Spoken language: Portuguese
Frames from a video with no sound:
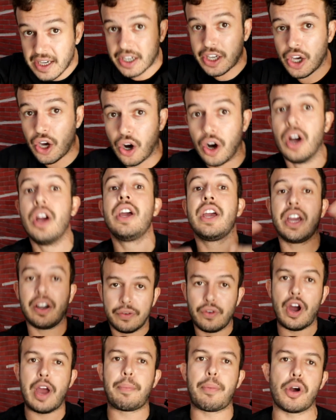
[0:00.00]
aqui, ó. Eu
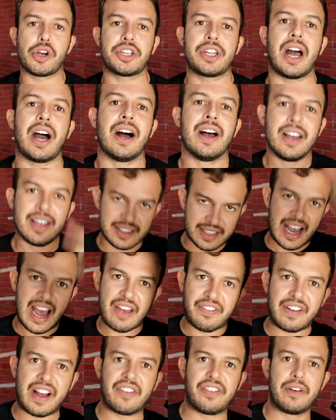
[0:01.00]
vou repostar, você
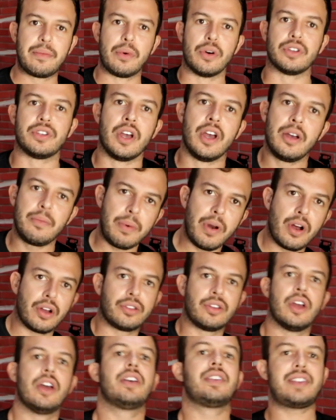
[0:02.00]
vai ficar famoso.
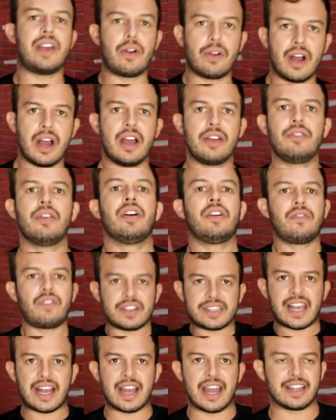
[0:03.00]
Pronto, se eu ganho,
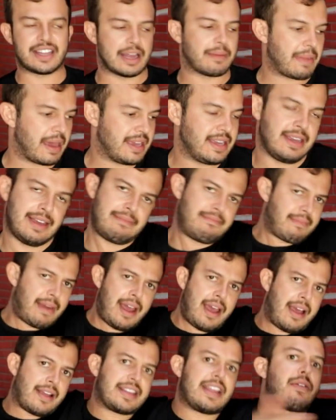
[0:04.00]
você ganha também
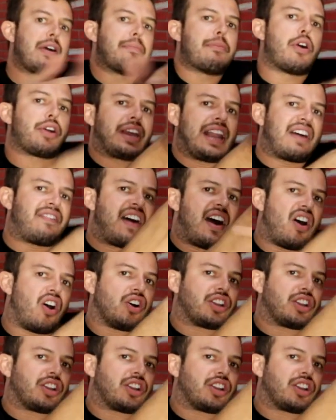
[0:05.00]
que leva a